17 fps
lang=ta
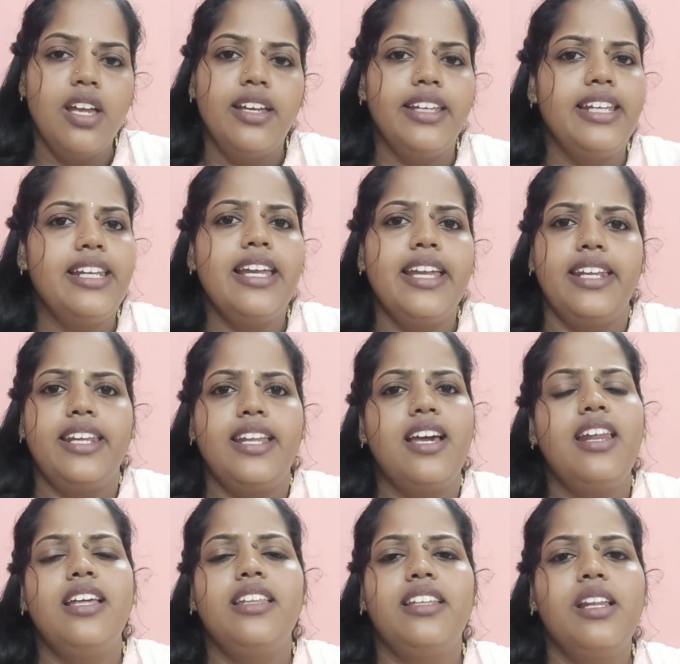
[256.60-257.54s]
இல்லை
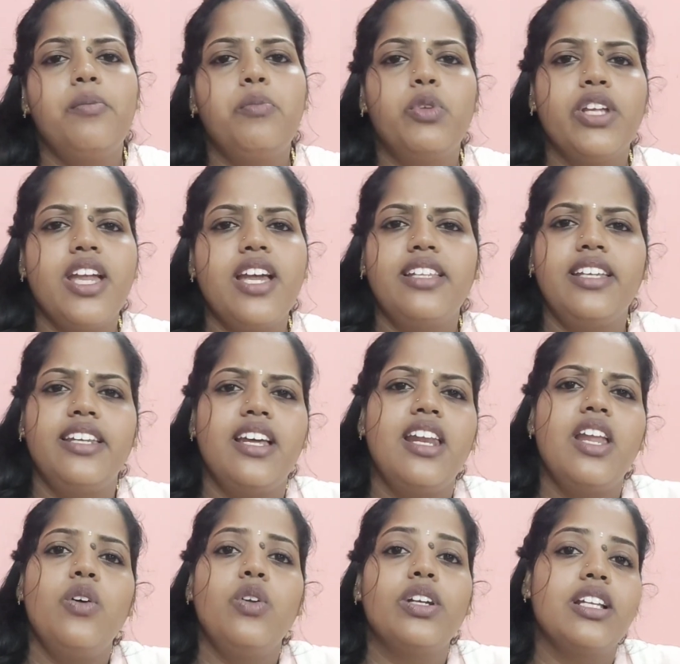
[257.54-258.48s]
என்னால் அதெல்லாம் முடியாது
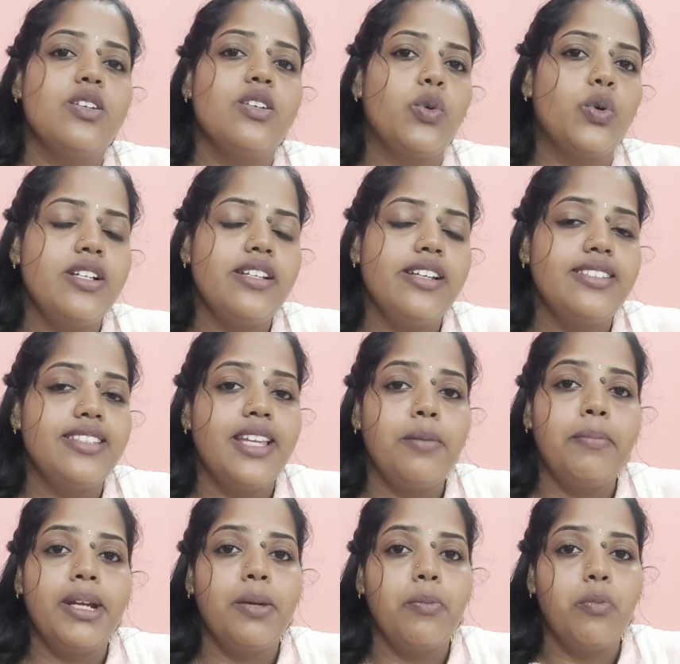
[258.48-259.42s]
என்னால் அவங்களுக்குலாம் கொரியர்
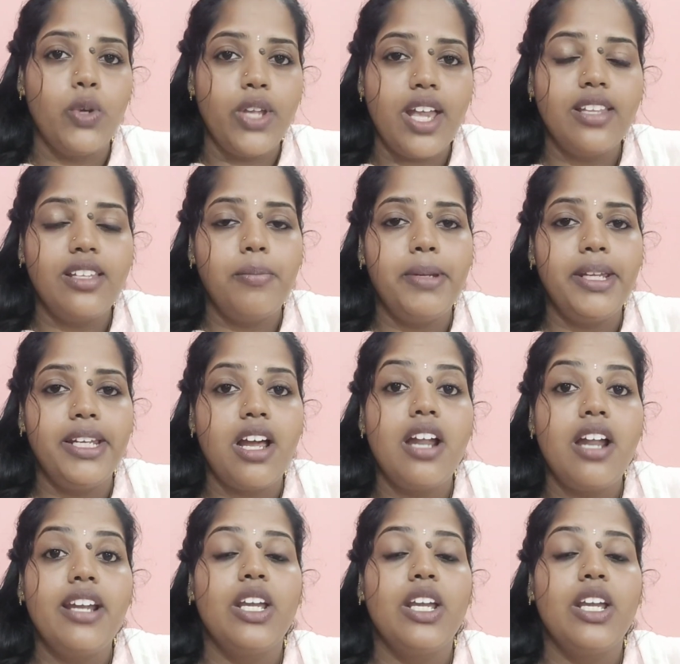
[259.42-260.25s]
சென்ட் பண்ண முடியாது அப்படின்னா